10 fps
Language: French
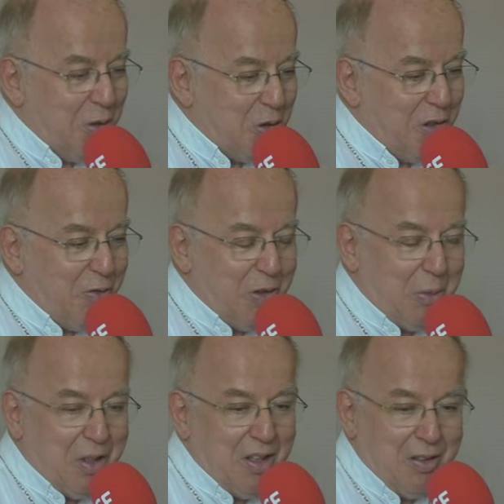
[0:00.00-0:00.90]
une jeune
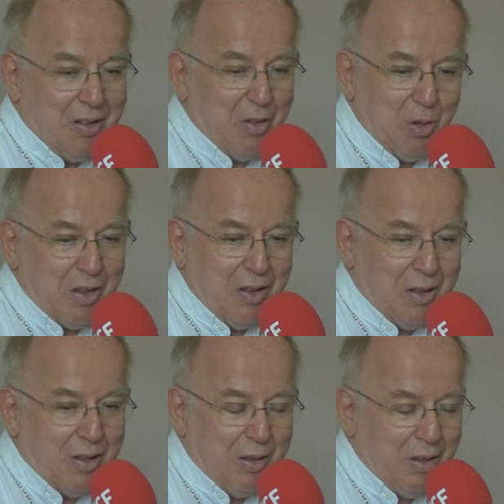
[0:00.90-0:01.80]
famille qui, sont,
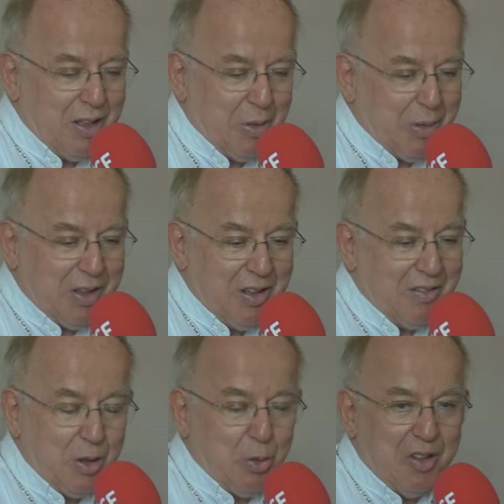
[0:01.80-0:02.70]
qui, est
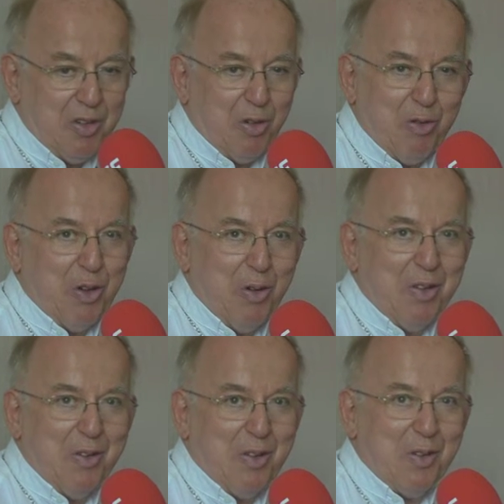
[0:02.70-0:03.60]
partie avec tous les
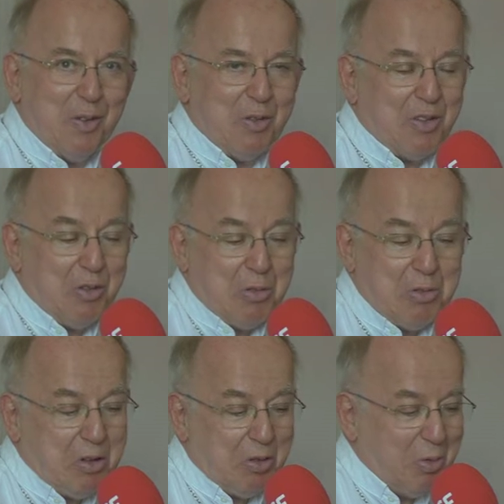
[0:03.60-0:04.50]
enfants. Hein.
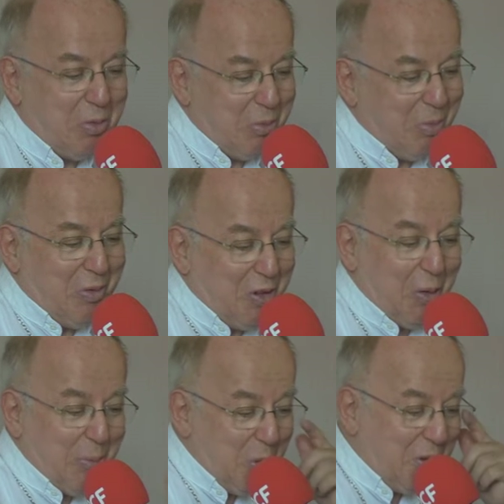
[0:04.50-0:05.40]

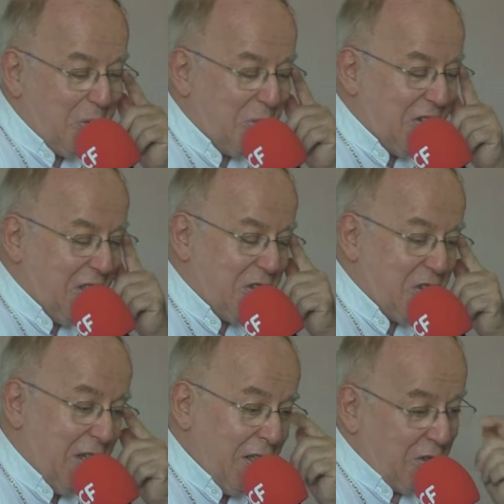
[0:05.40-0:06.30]
C'est un beau
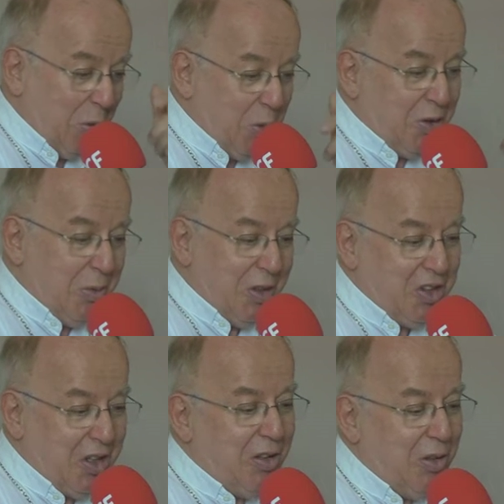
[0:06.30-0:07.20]
témoignage. C'est un beau
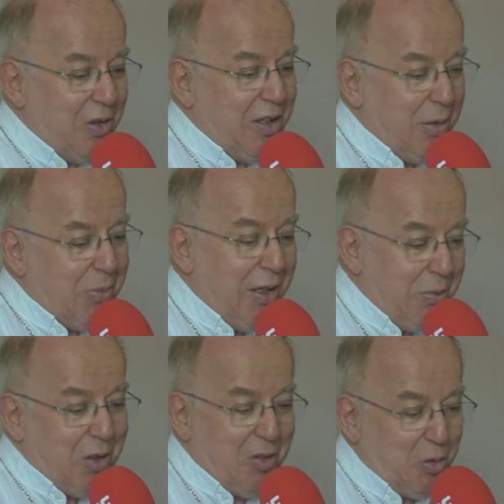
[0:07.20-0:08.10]
témoignage qu'ils donnent
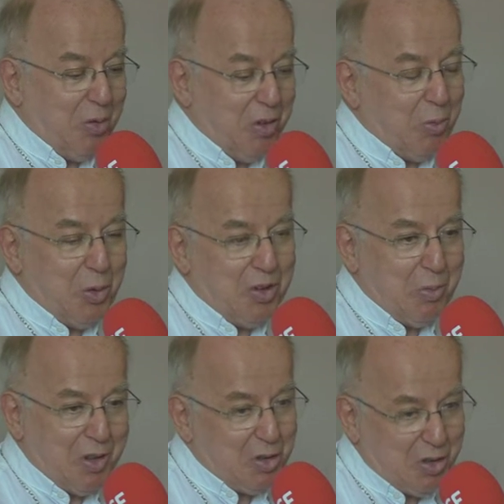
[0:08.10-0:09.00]
là-bas, mais c'est aussi un beau
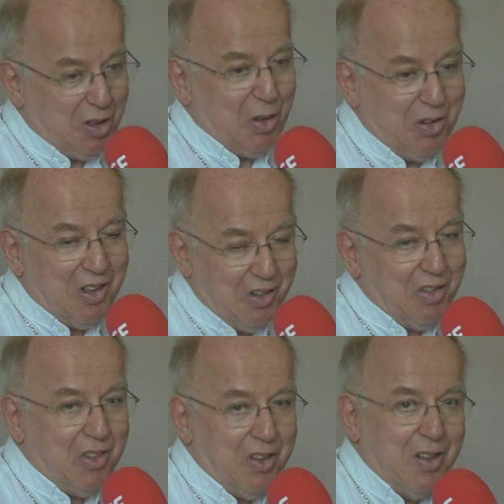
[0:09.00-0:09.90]
témoignage qu'ils donnent
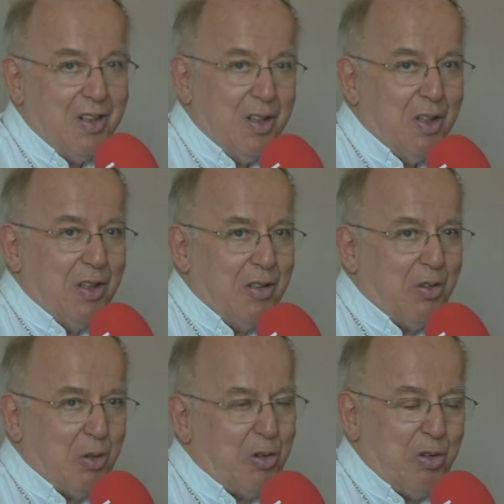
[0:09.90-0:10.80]
ici
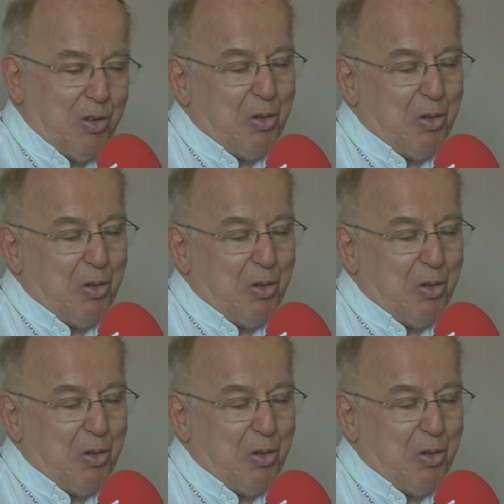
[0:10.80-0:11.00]
sur ce